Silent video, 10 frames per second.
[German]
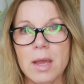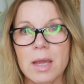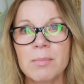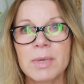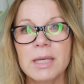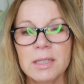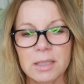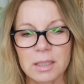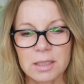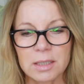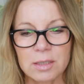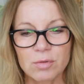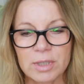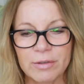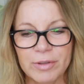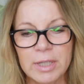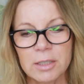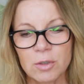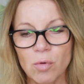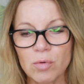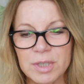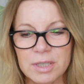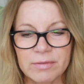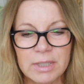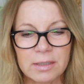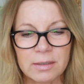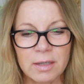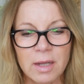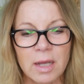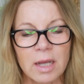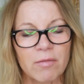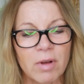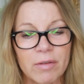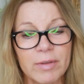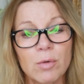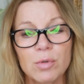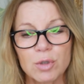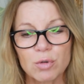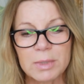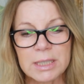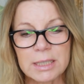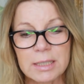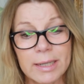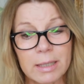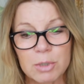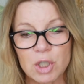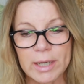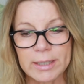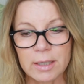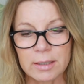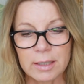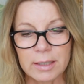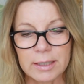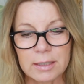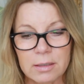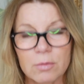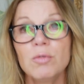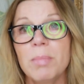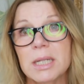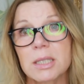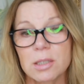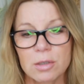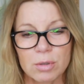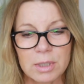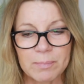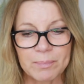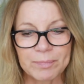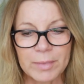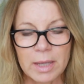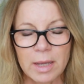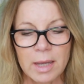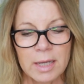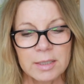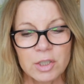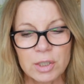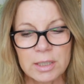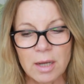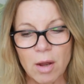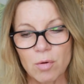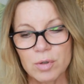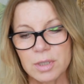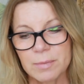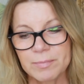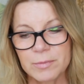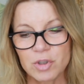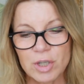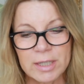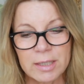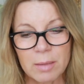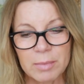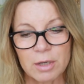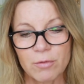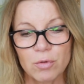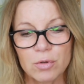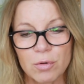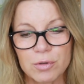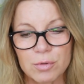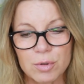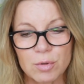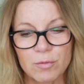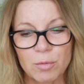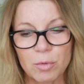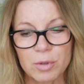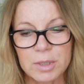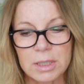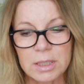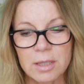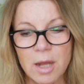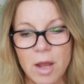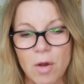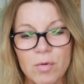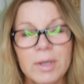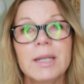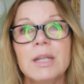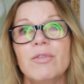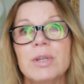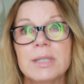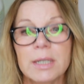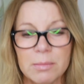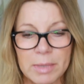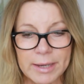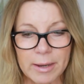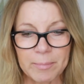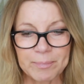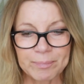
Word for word: Im Gegensatz zu den vielen großen Villen war Vigos Domizil eher bescheiden angelegt und passte zu ihm. Sie stiegen aus, Jenny nahm ihre Fotoausrüstung vom Rücksitz und lief hinter ihm her.